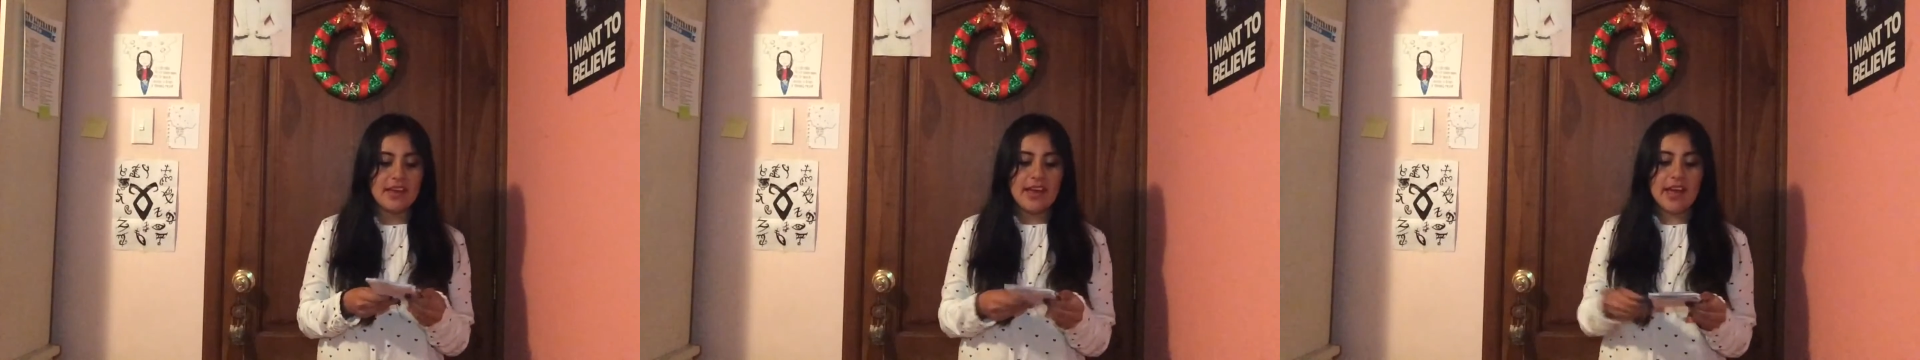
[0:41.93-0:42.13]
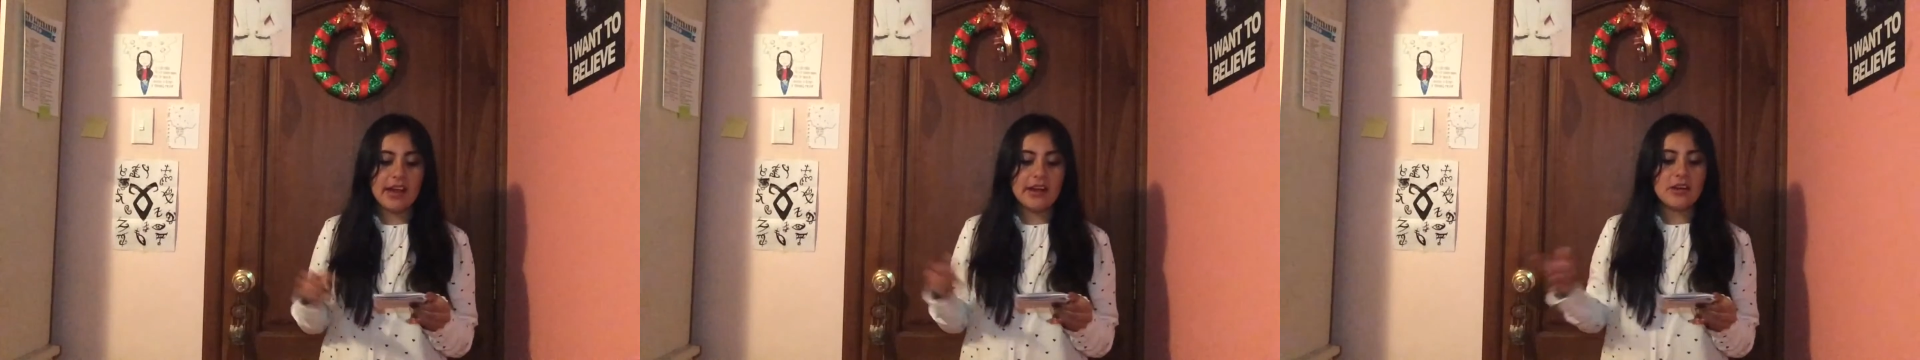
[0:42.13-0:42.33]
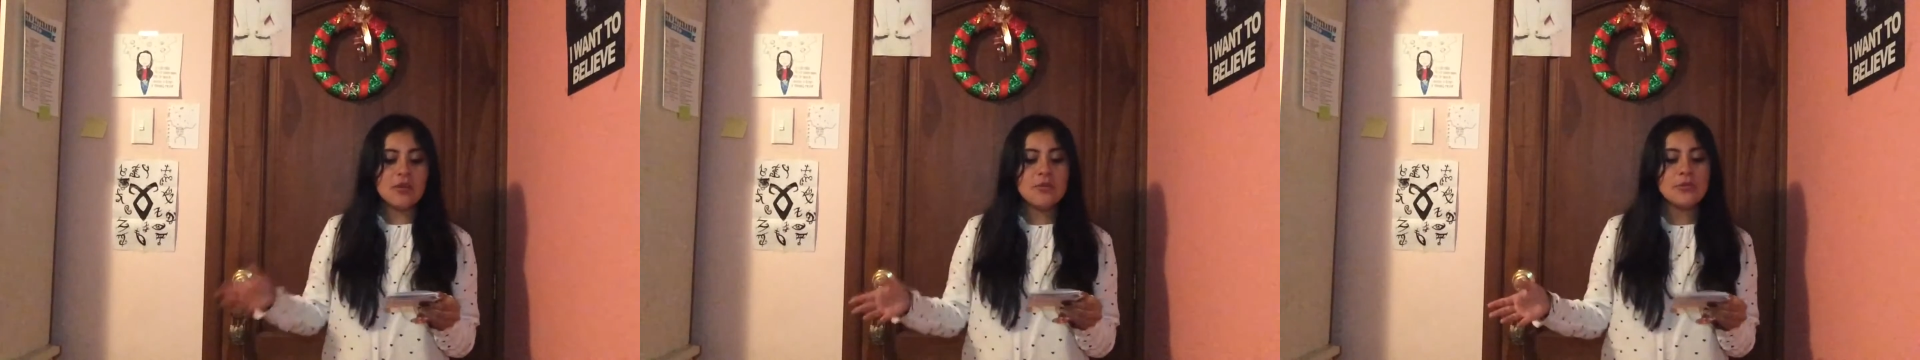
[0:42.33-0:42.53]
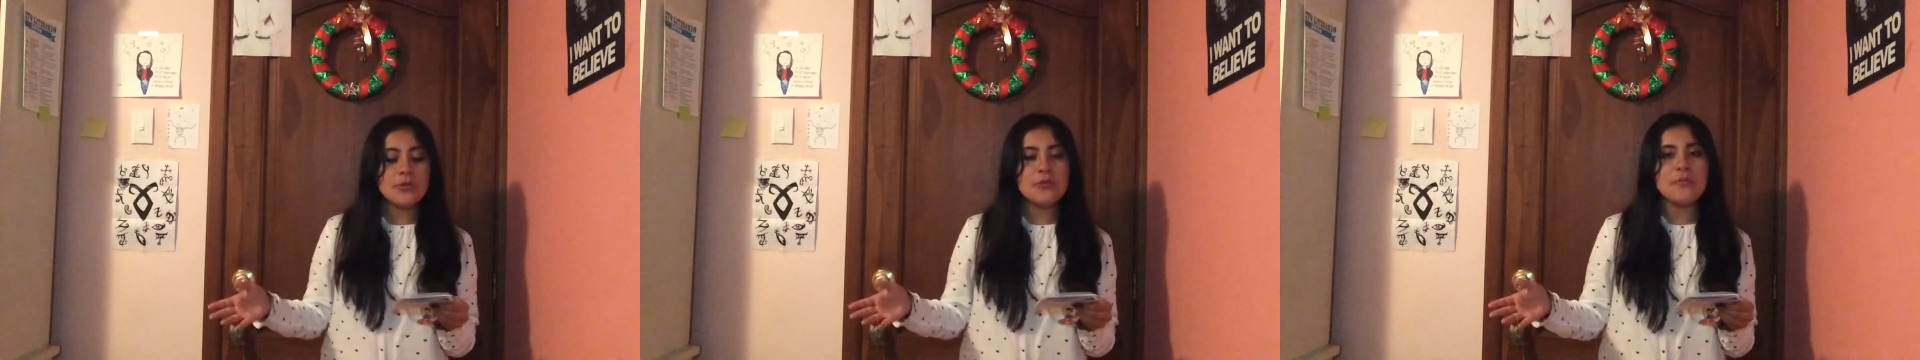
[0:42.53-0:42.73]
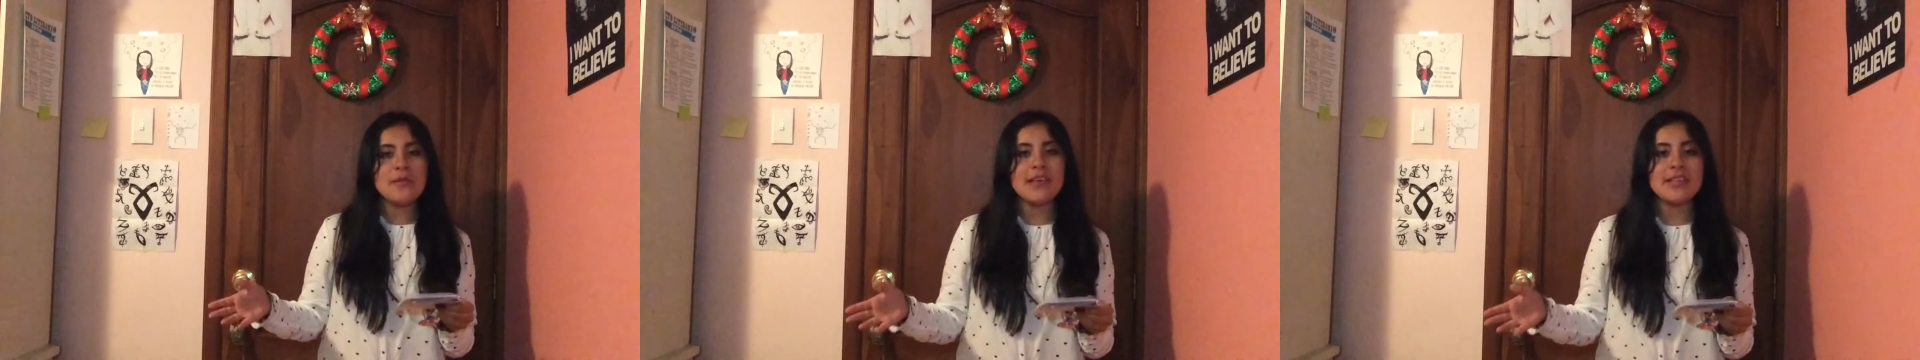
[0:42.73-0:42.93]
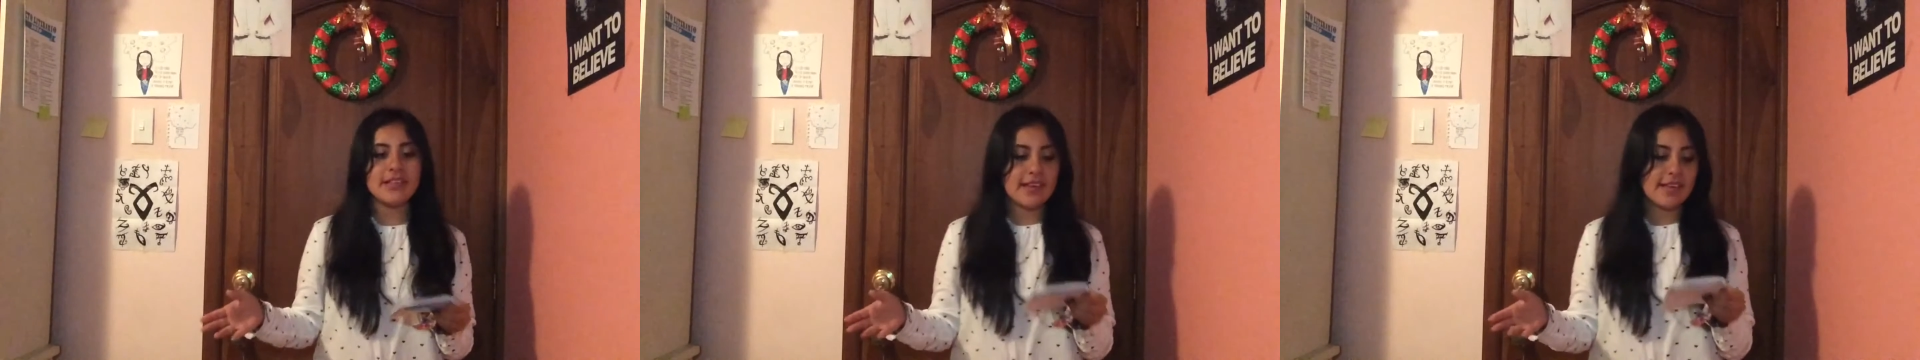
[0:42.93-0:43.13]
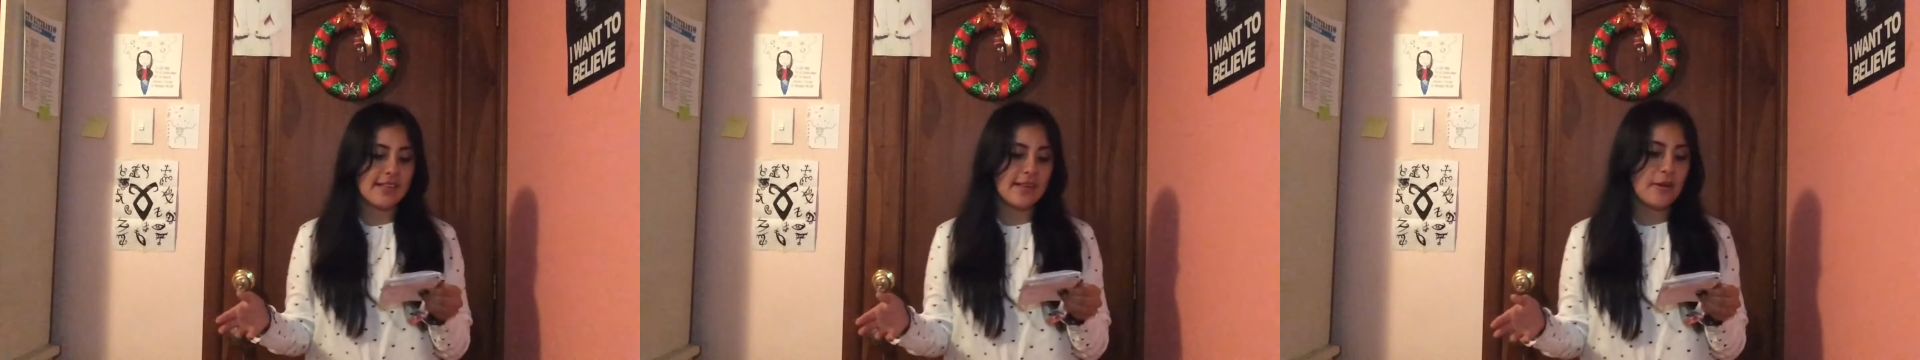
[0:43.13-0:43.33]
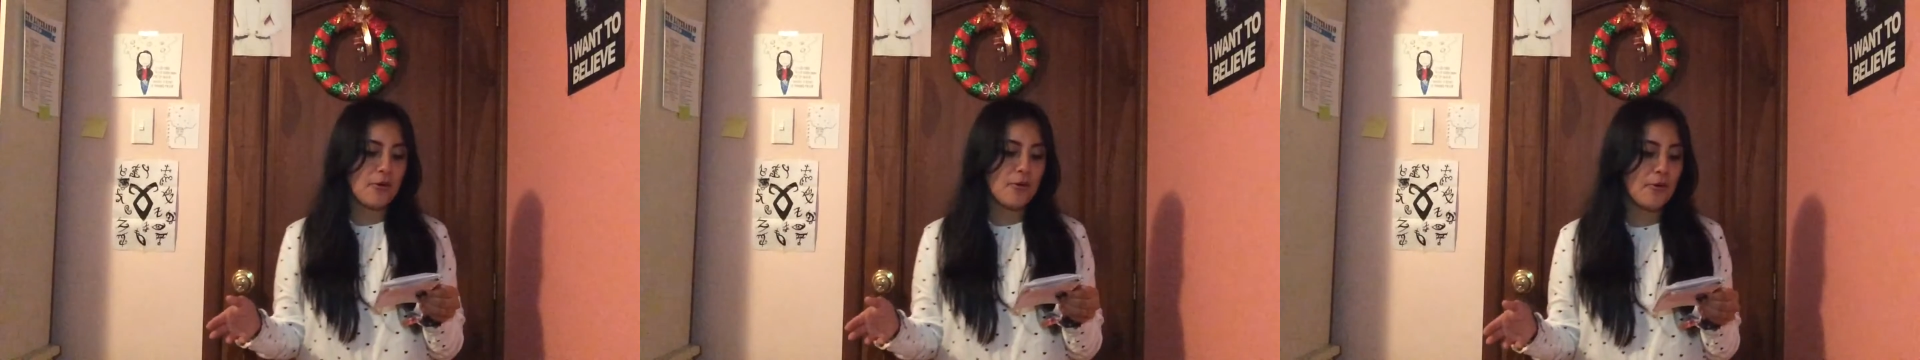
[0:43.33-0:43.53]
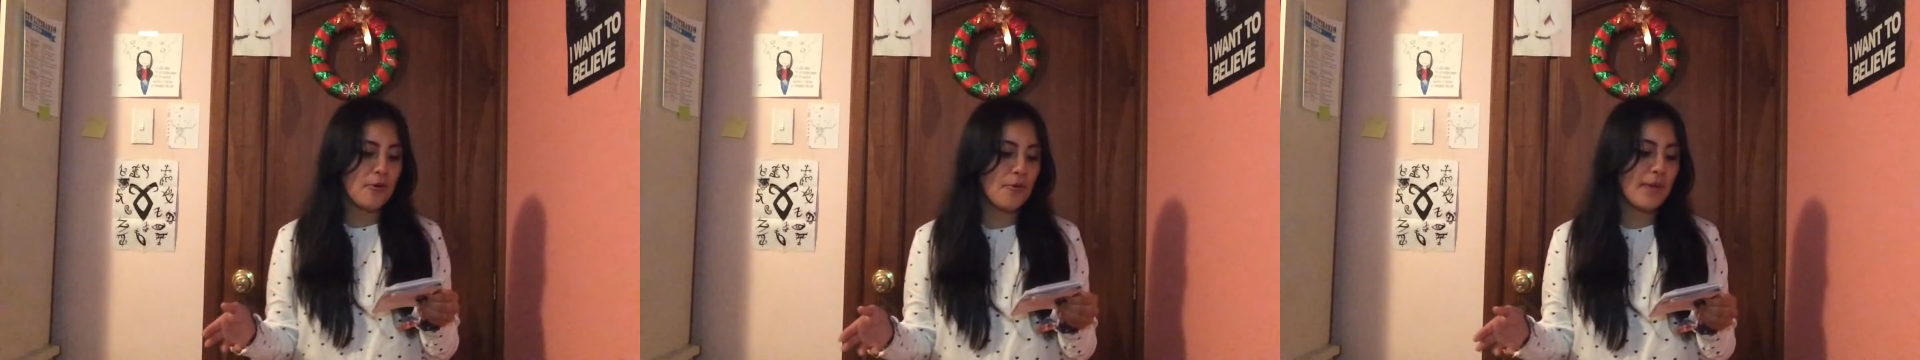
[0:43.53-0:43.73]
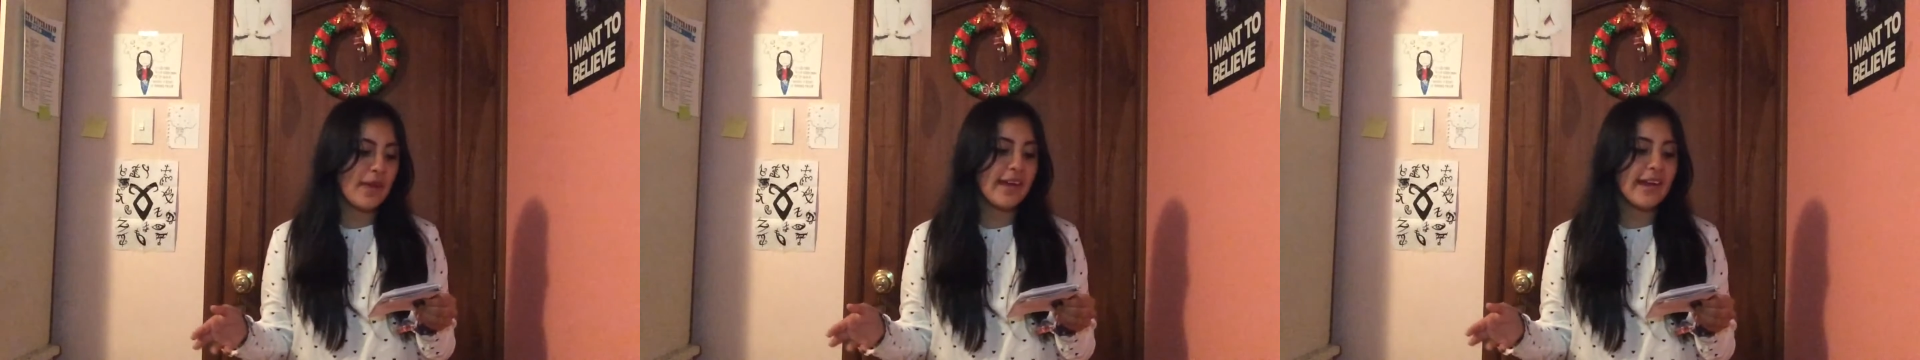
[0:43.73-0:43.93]
El Club Dumas, que se
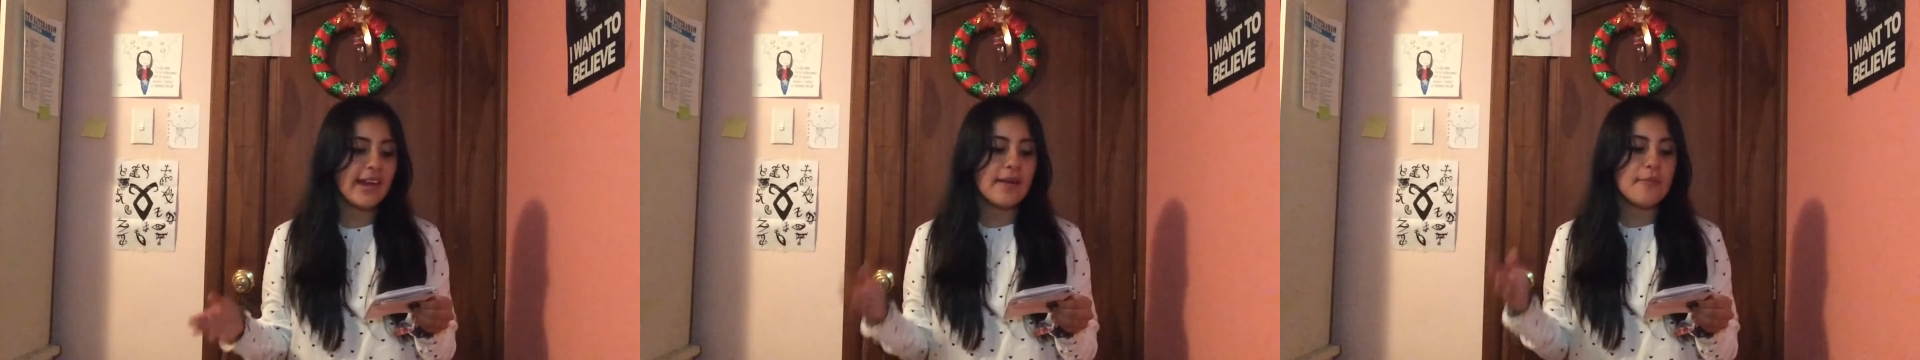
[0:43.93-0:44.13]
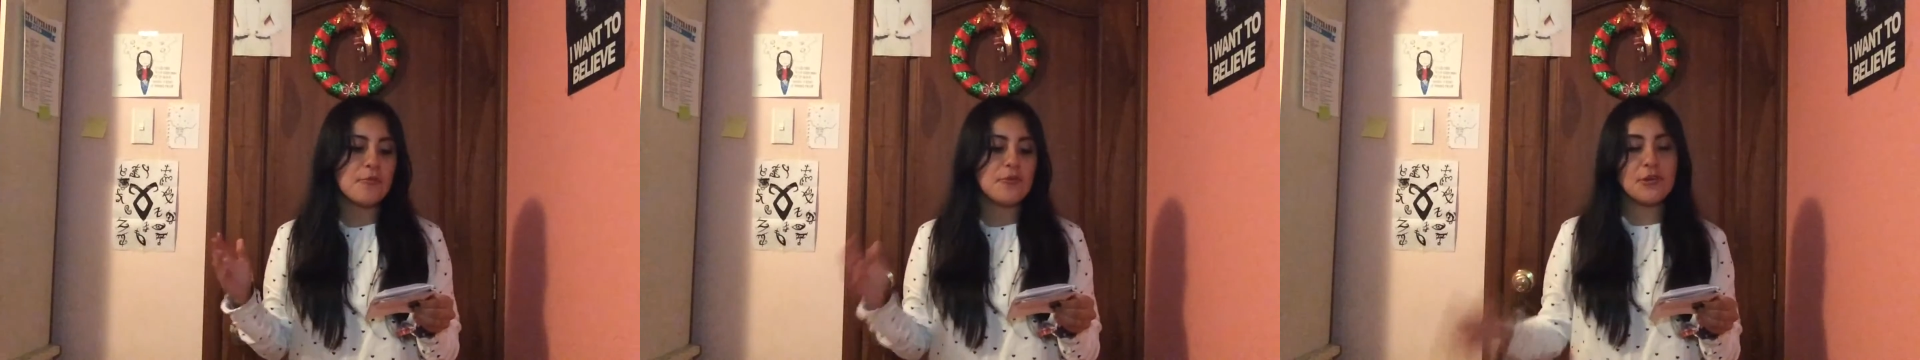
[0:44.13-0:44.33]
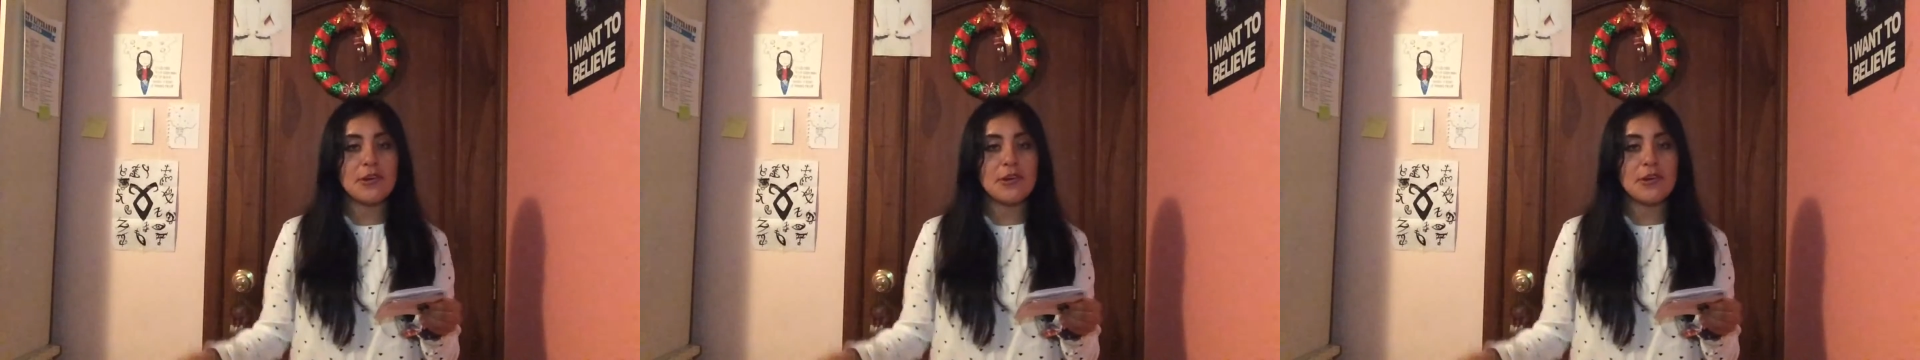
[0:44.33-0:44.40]
ubica en la